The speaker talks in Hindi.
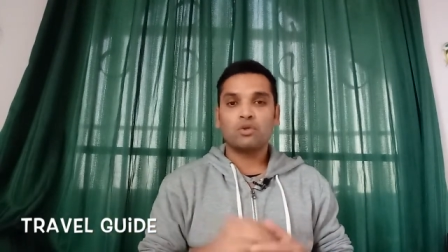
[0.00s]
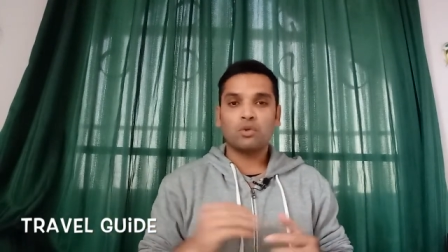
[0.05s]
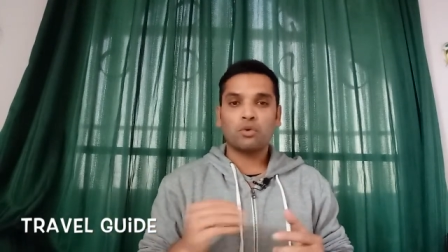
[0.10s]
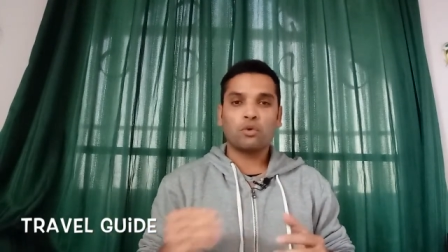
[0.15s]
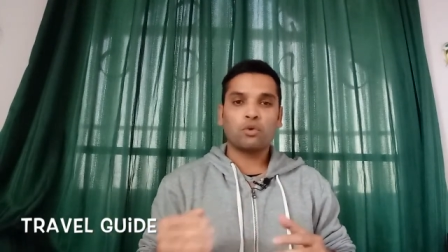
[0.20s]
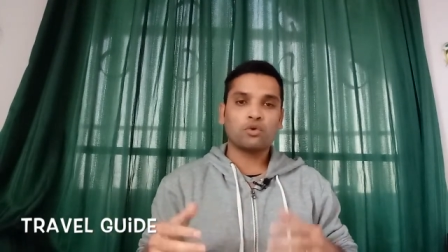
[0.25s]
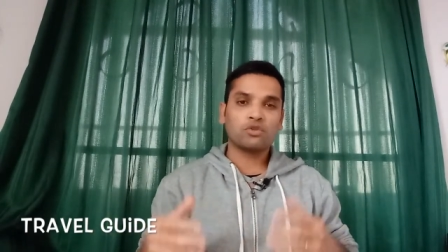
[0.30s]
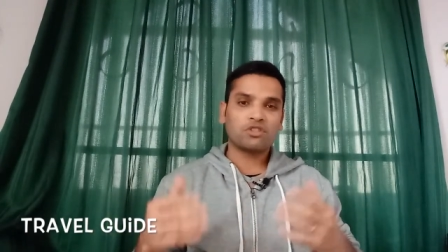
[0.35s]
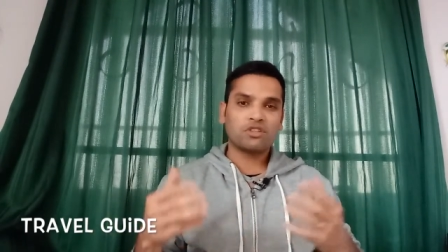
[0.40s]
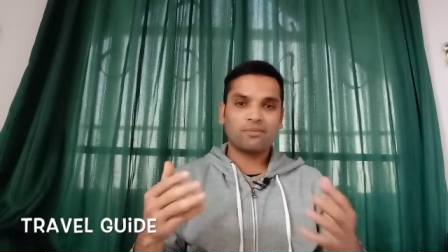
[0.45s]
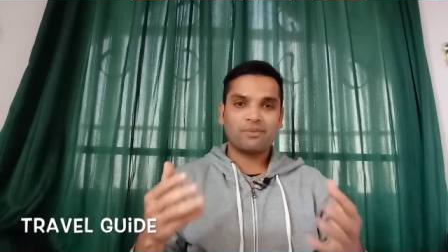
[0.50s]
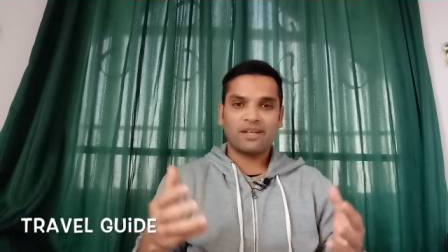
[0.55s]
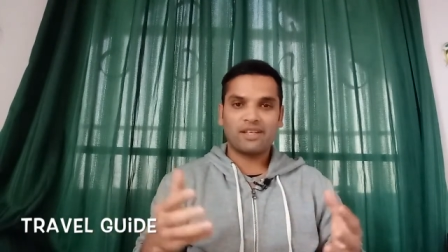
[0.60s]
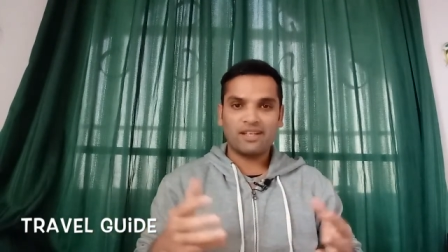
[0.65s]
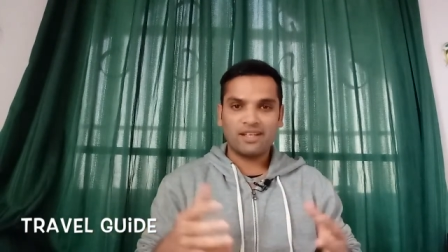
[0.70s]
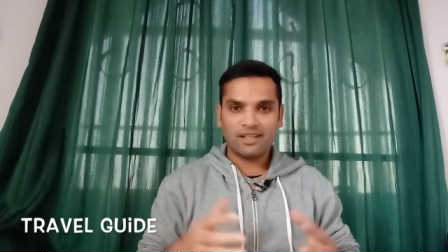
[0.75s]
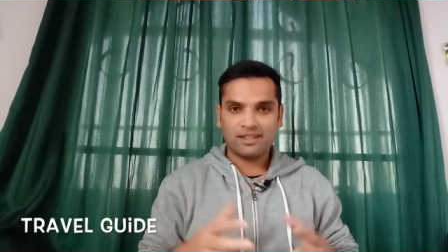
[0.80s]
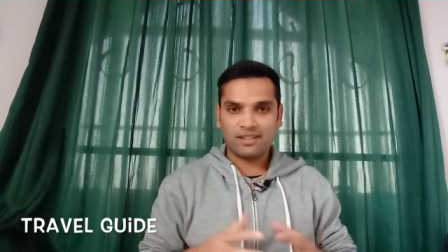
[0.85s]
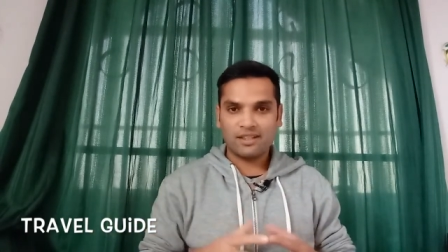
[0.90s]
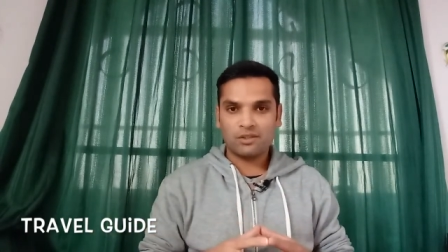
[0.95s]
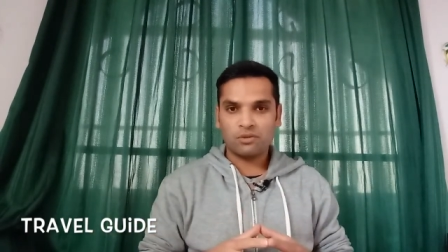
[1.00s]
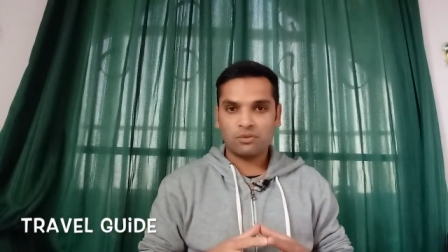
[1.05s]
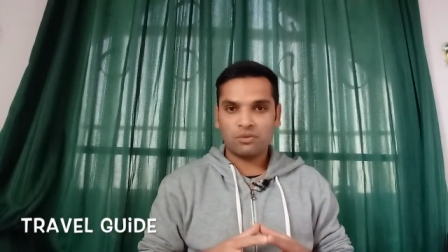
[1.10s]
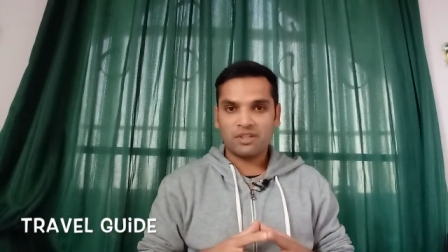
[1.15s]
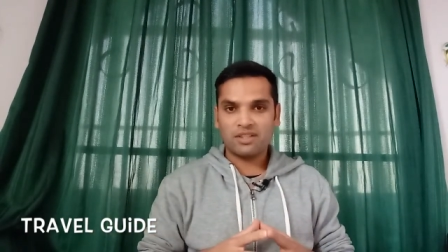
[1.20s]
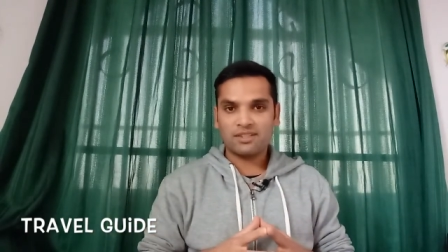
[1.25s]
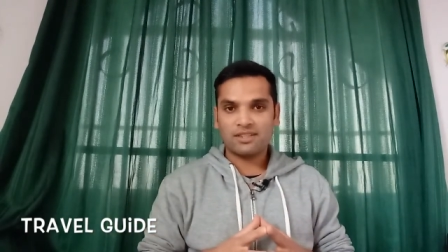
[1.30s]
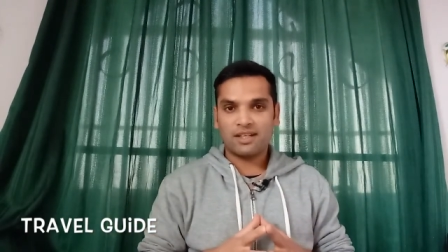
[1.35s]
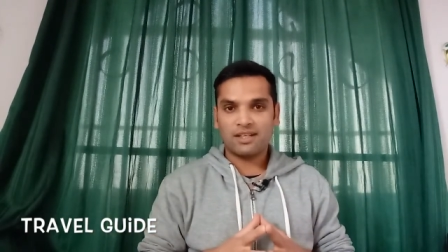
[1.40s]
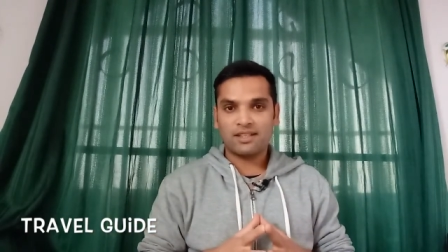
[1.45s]
दोस्त भाई आता है तो
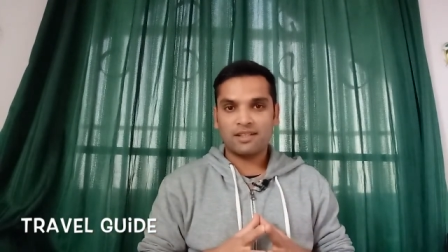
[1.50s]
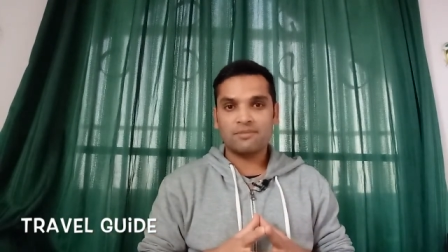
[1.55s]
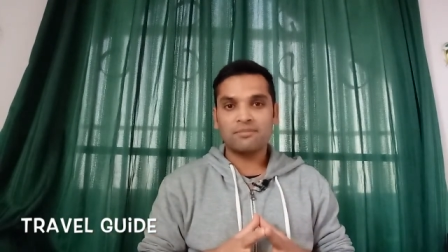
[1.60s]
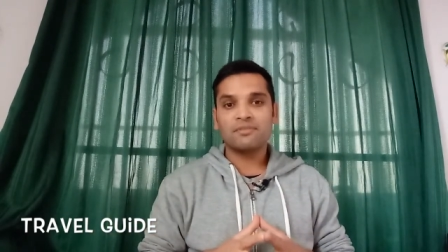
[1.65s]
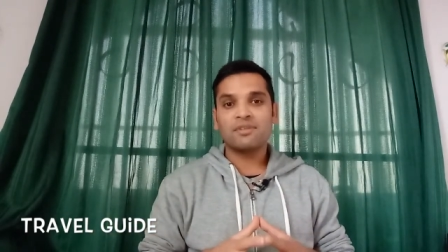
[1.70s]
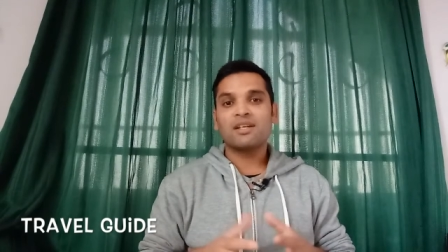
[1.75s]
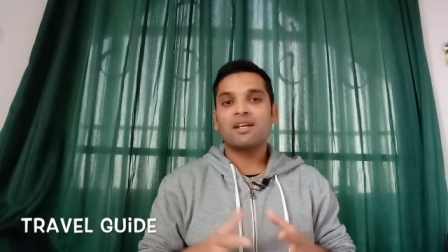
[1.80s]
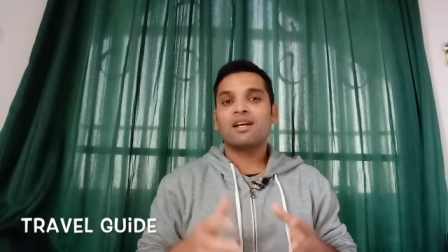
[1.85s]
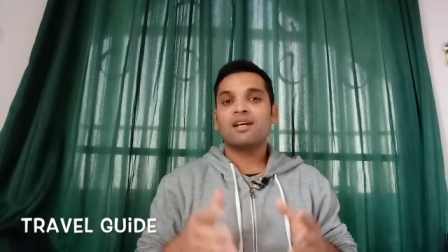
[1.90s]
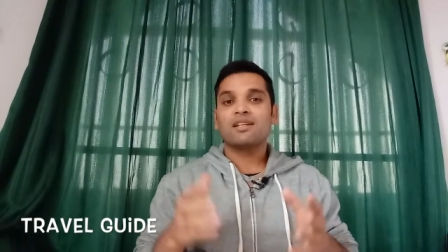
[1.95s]
उनके साथ हम